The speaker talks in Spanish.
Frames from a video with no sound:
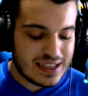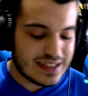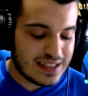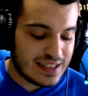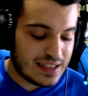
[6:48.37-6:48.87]

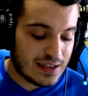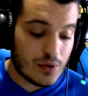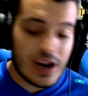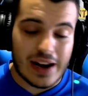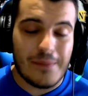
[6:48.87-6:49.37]
ese
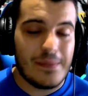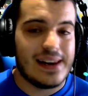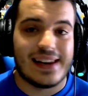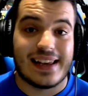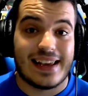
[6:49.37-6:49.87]
Royal
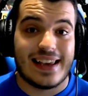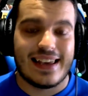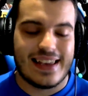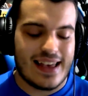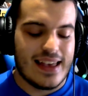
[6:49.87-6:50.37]
Rumble
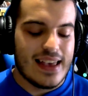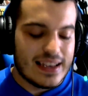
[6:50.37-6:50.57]
que ya